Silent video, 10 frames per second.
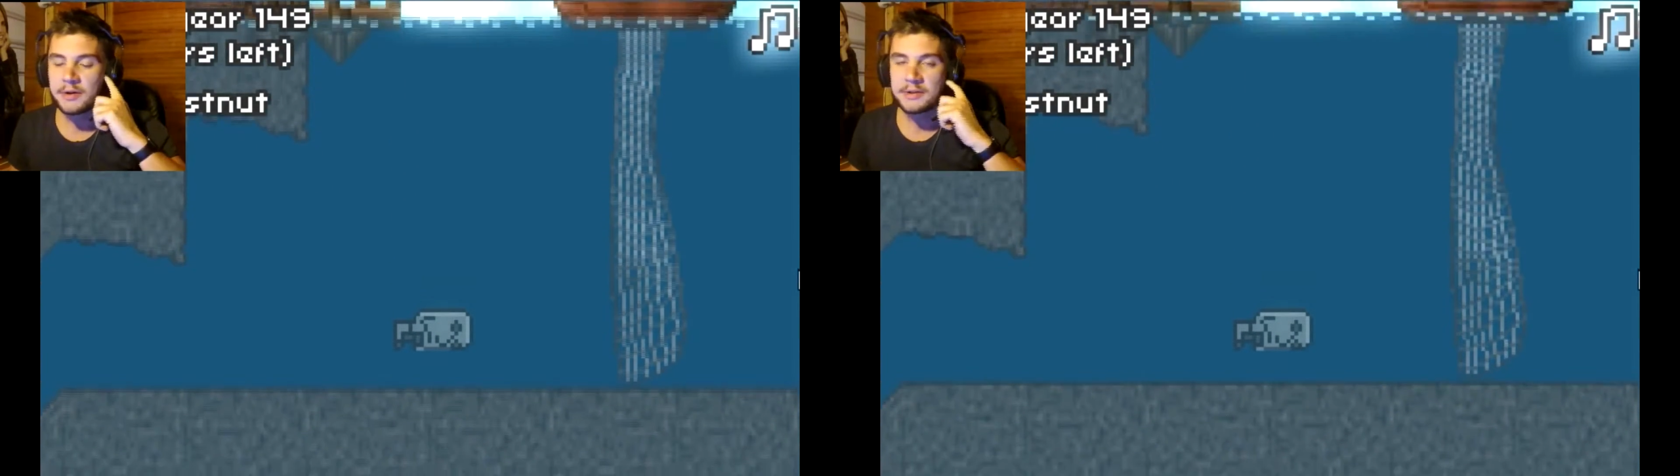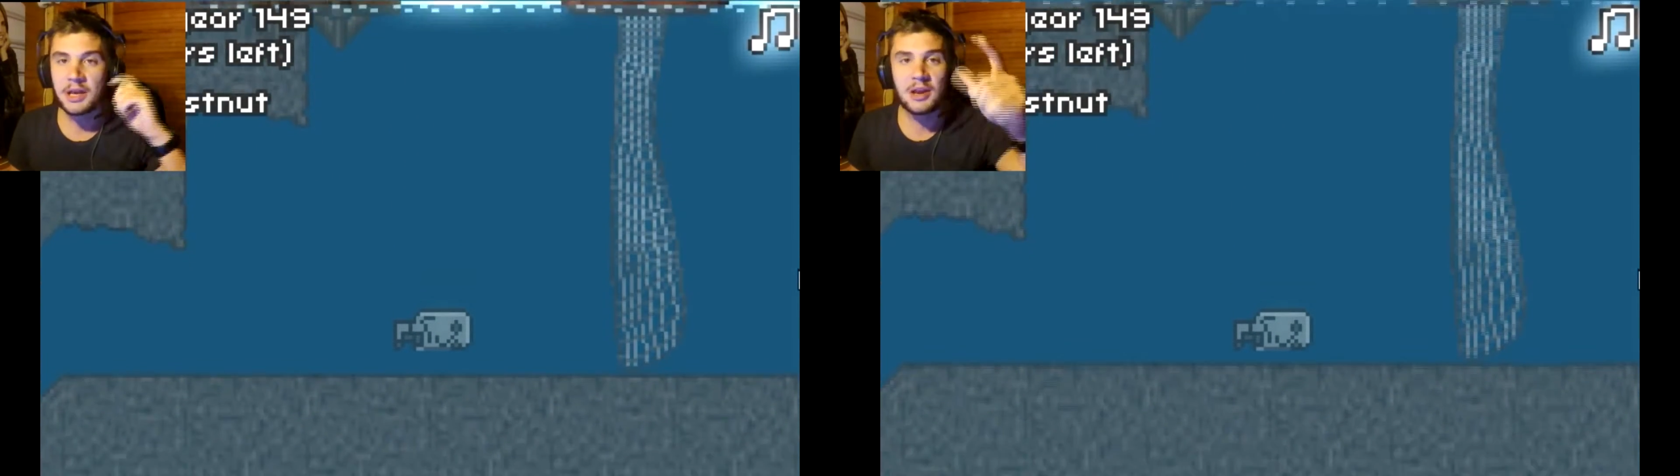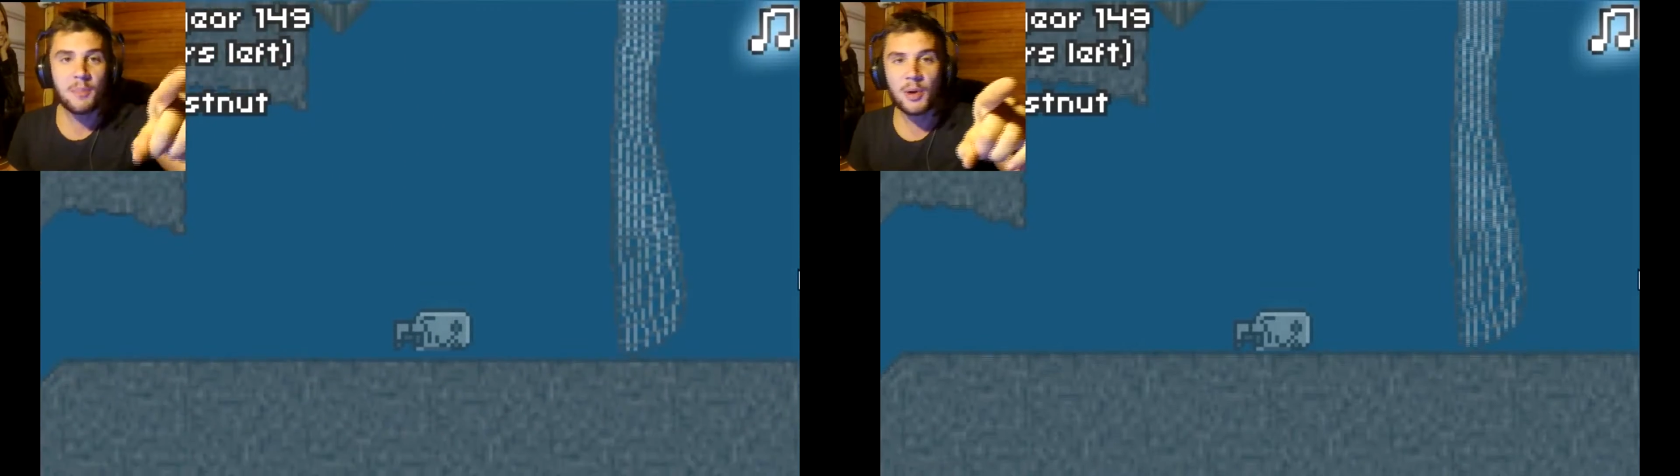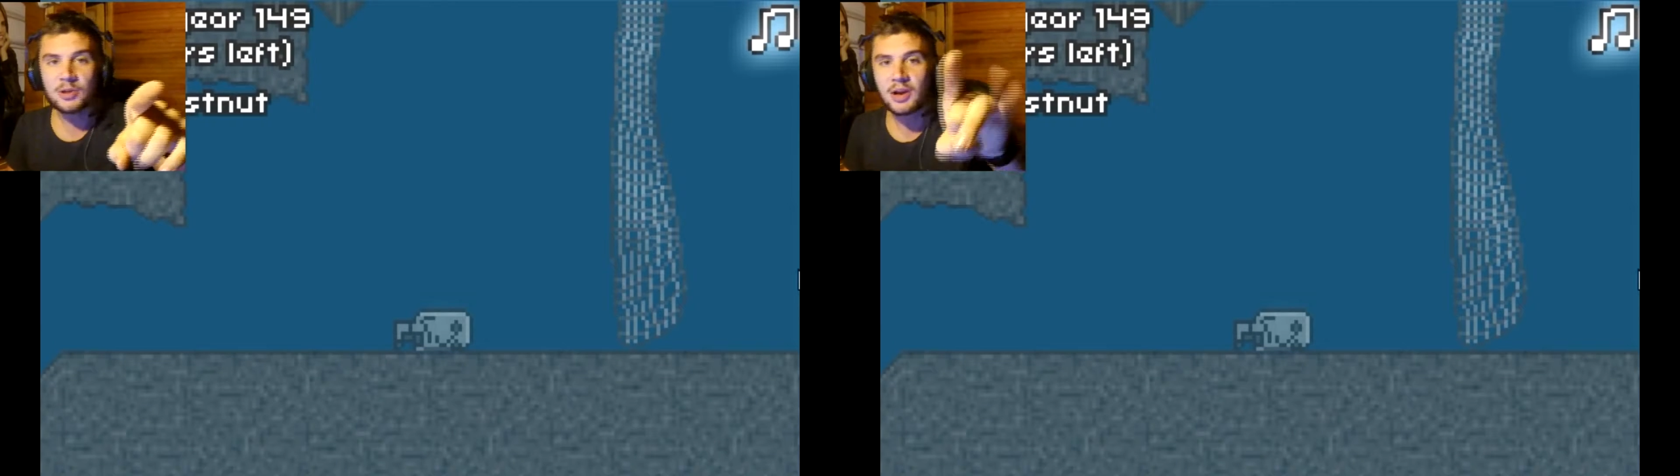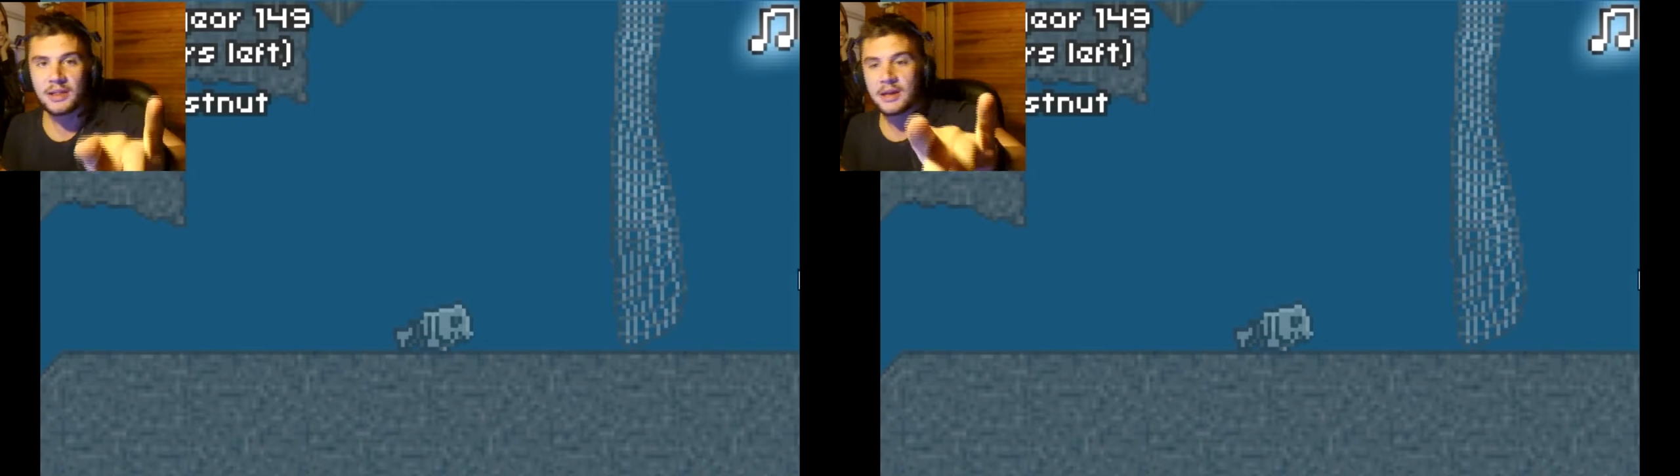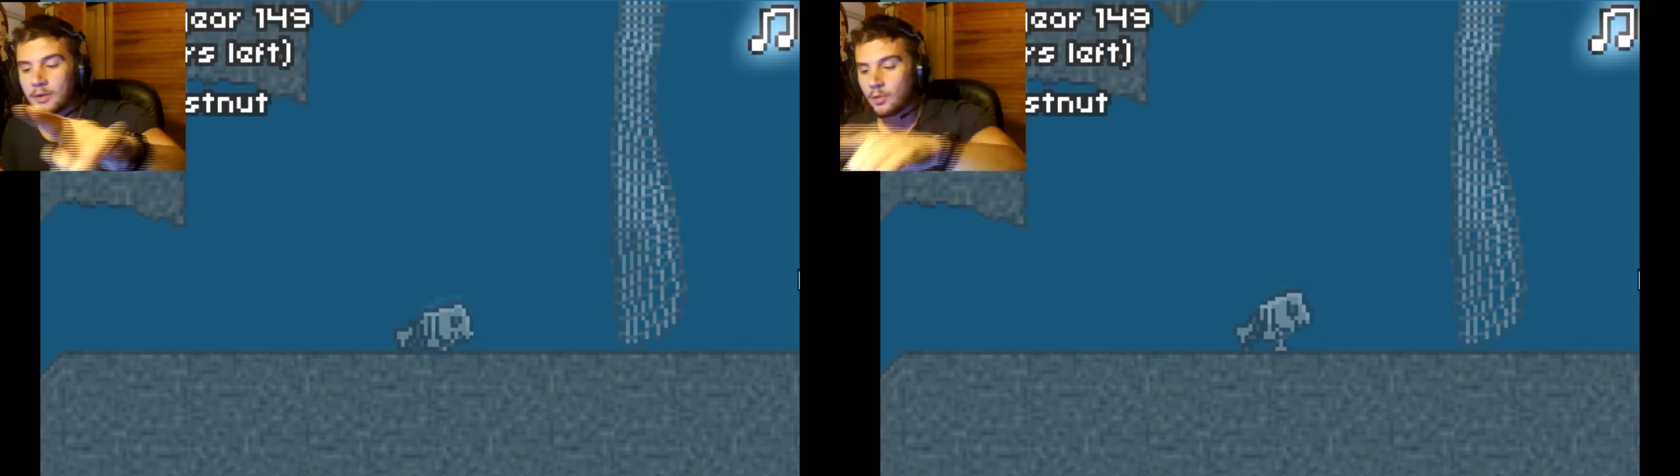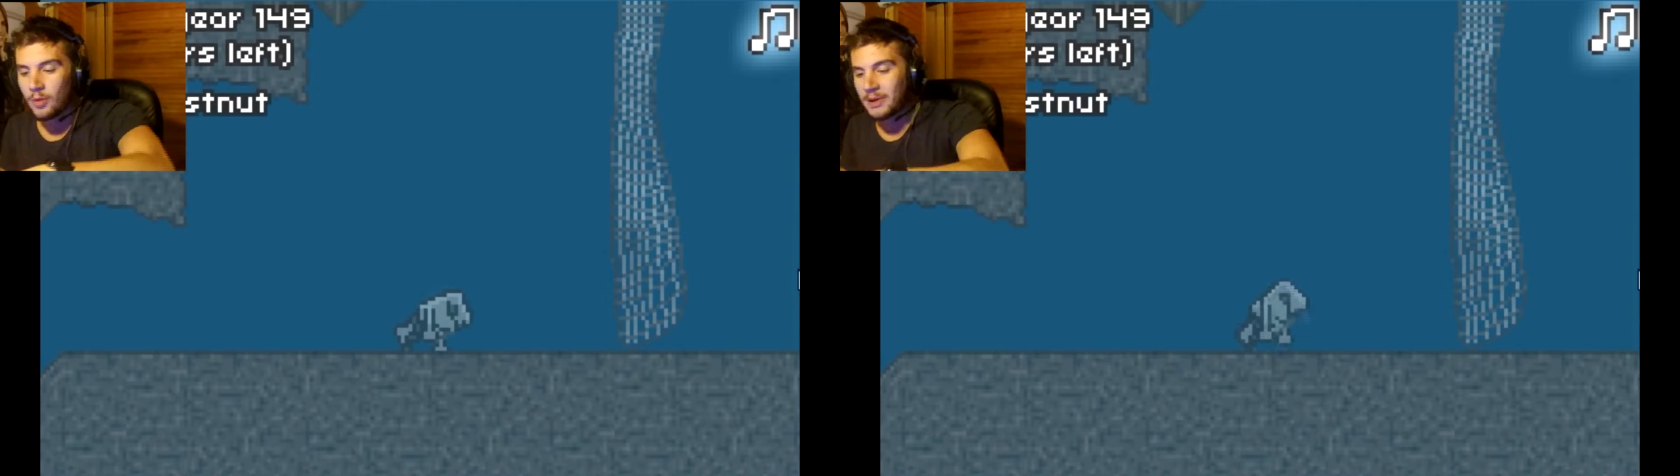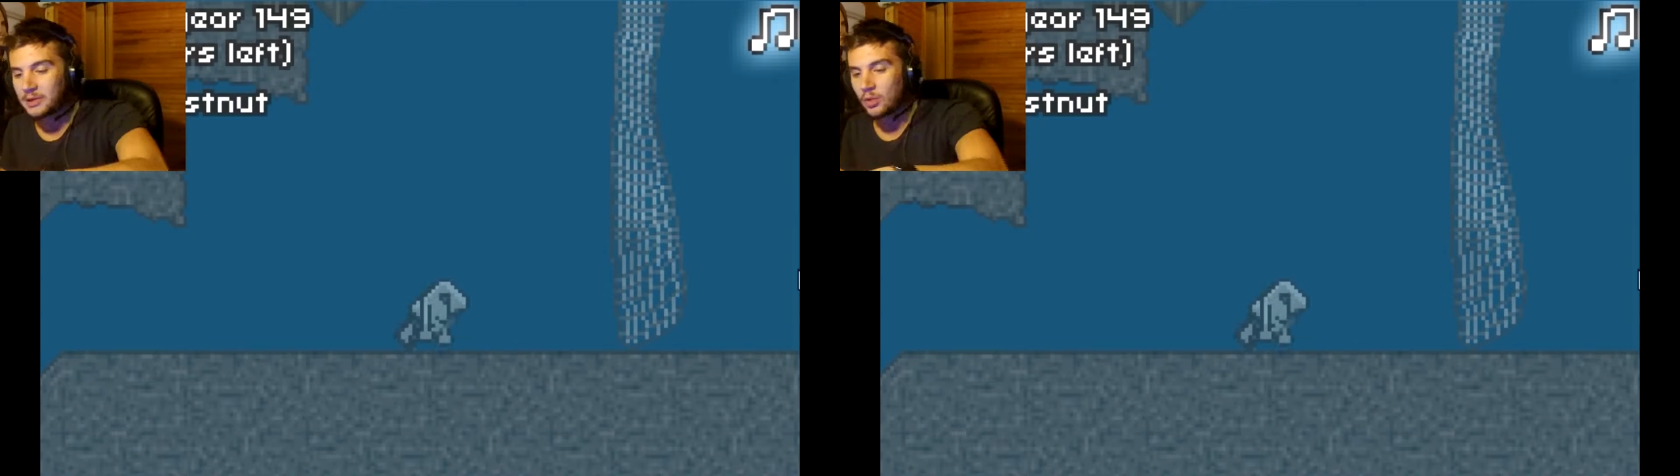il y a une époque de l'année où le
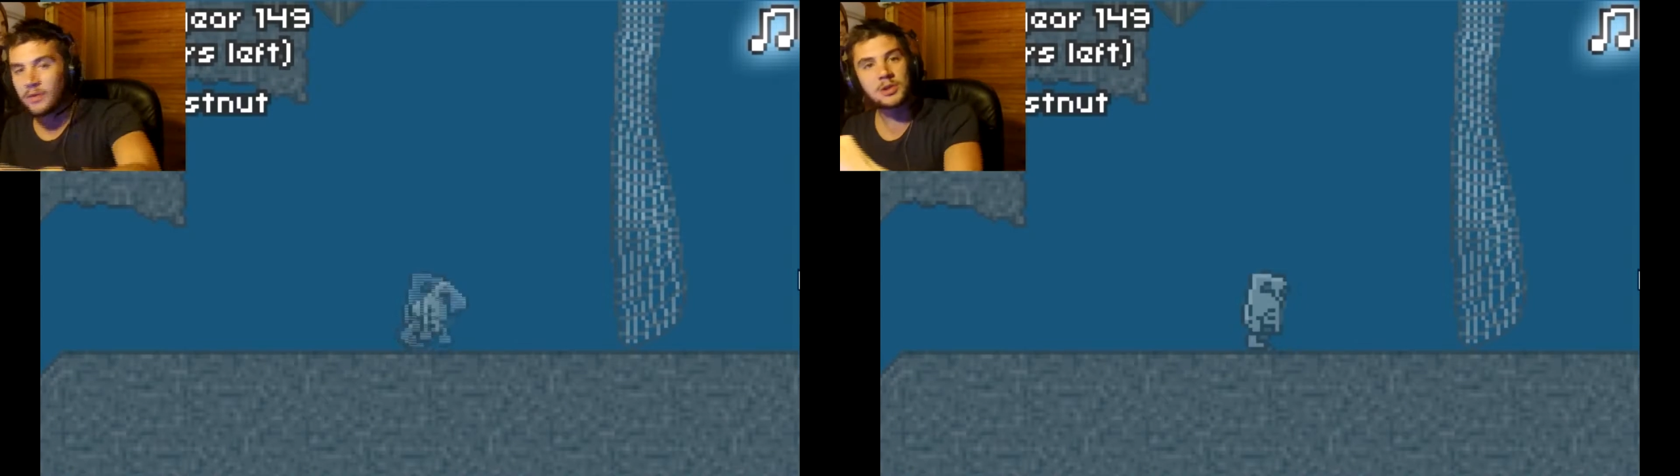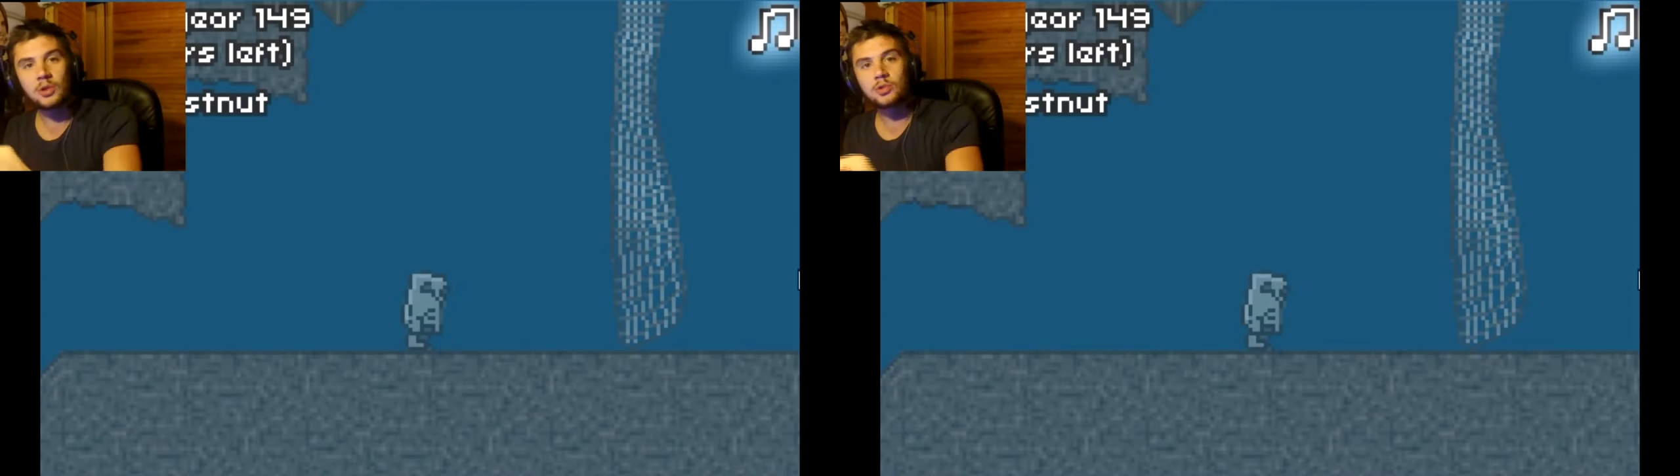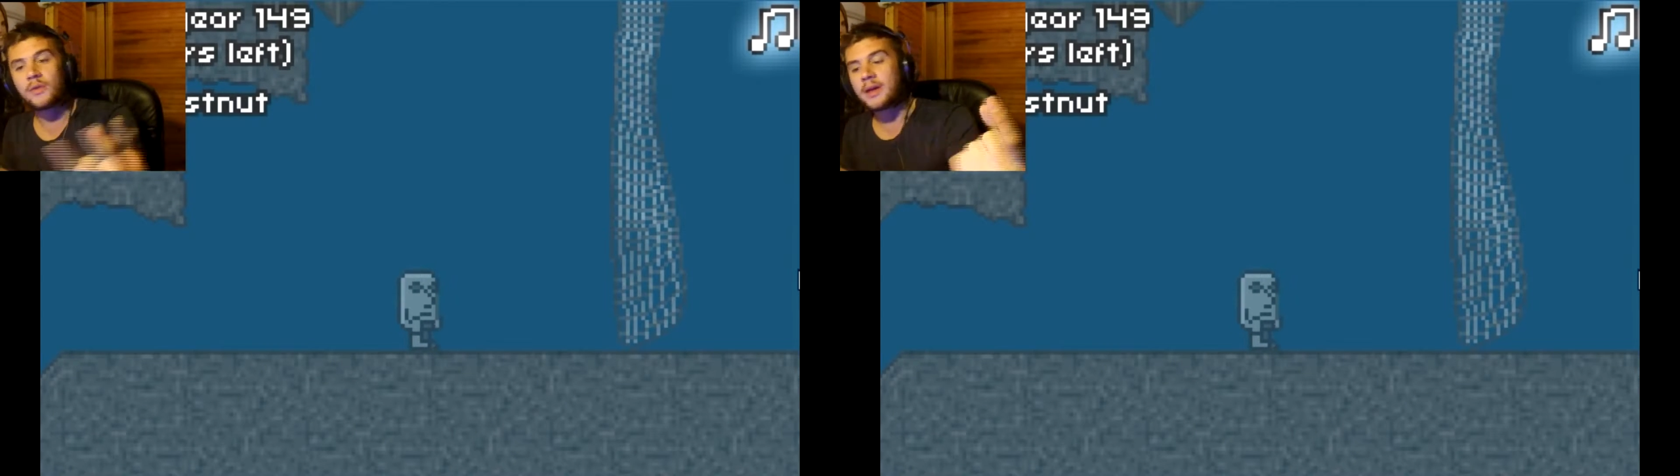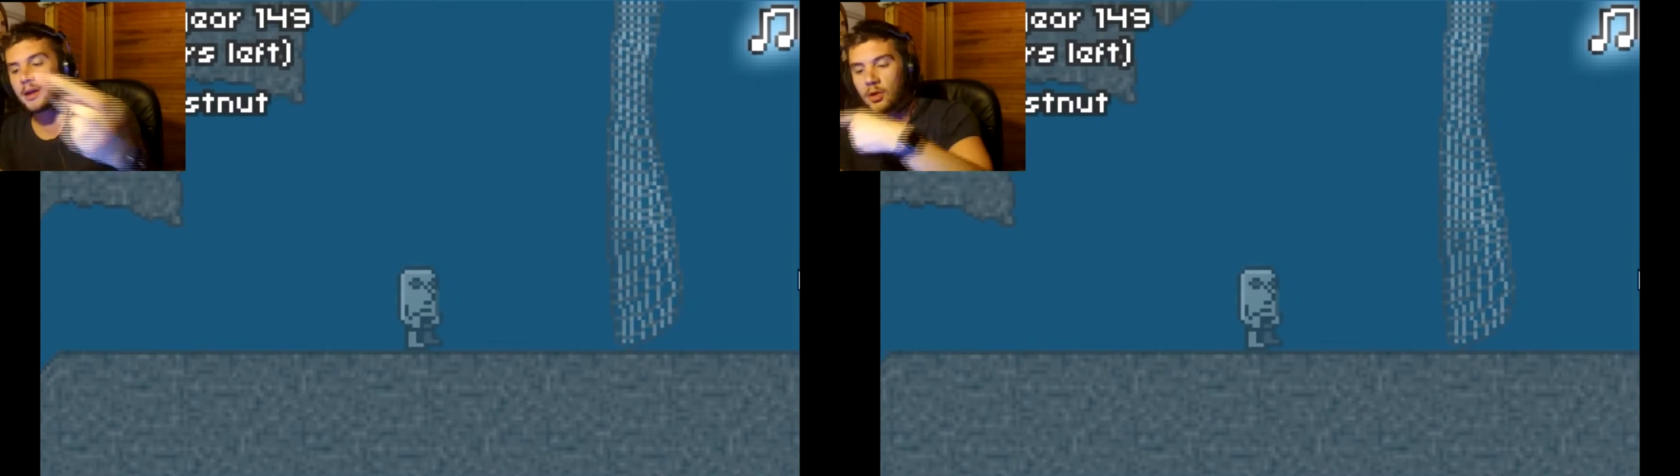bateau va se retrouver